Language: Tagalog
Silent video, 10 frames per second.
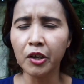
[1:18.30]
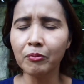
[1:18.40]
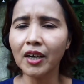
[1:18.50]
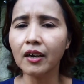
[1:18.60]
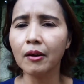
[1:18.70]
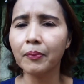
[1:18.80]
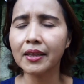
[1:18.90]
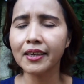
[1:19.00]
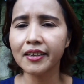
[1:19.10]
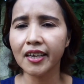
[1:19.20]
yung mga
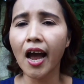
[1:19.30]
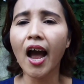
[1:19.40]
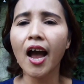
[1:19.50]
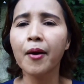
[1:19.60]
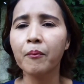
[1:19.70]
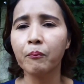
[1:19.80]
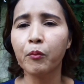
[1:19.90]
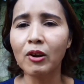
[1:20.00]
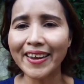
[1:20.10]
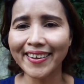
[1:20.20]
kapatid niya,
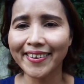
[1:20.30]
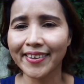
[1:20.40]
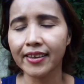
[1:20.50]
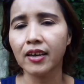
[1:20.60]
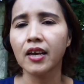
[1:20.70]
pulis.